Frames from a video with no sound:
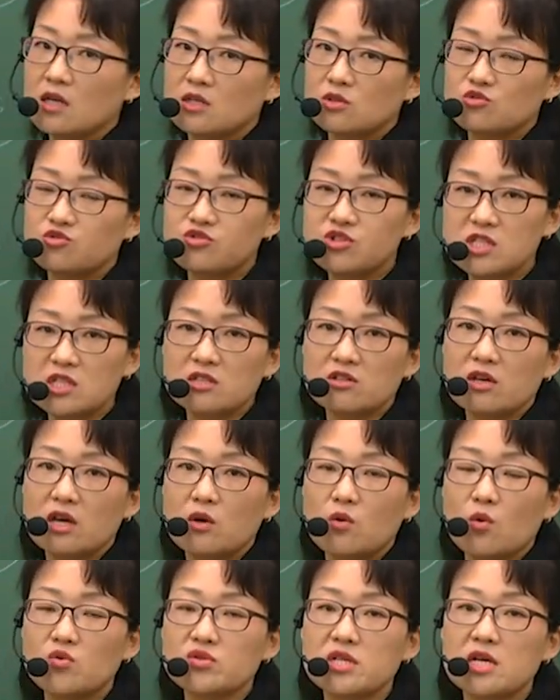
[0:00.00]
굳이 그렇게
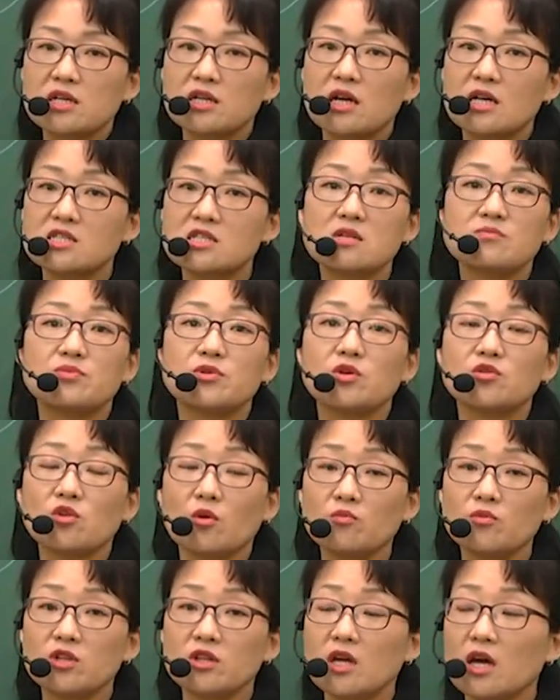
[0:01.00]
고생을 하실 필요는
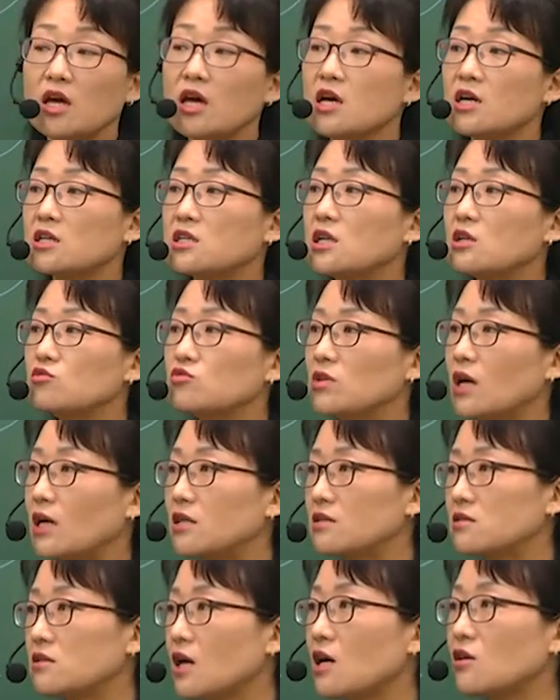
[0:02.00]
없는데 그래도
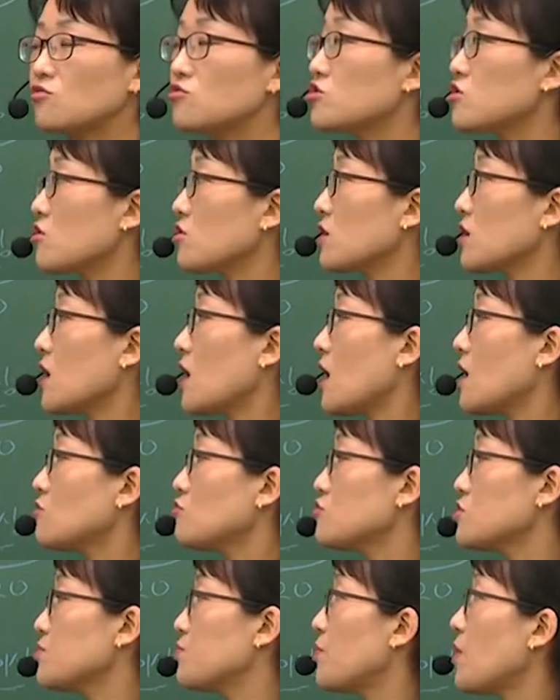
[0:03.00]
나는 학구적이야
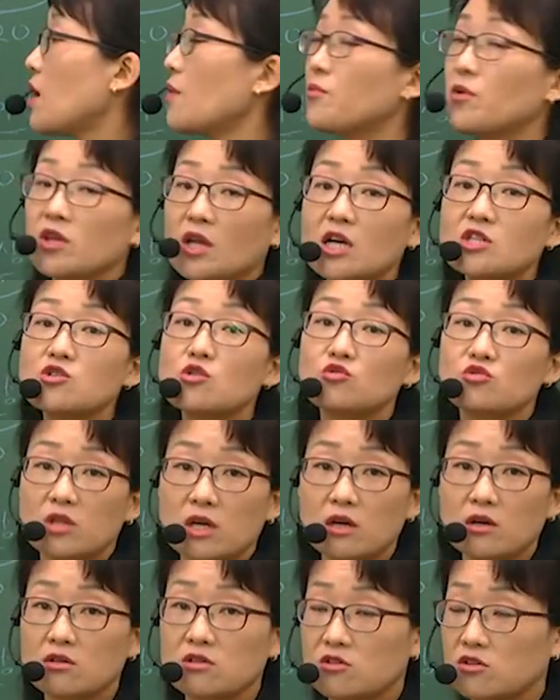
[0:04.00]
하고 싶어 하면 하셔도
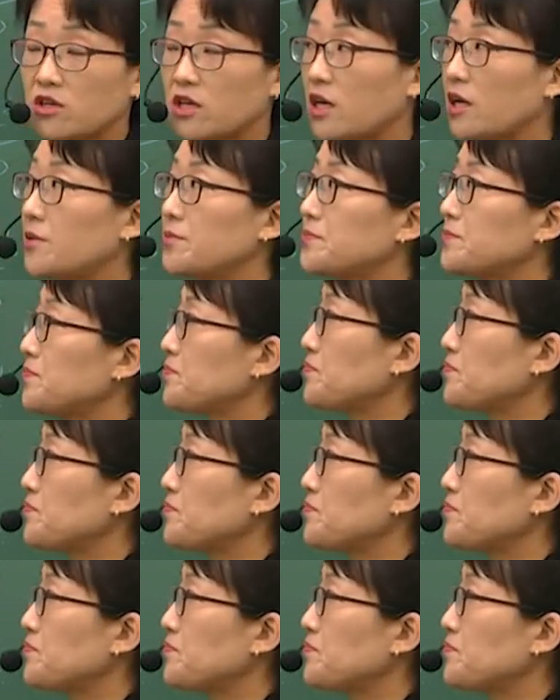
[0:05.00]
돼요. 그렇게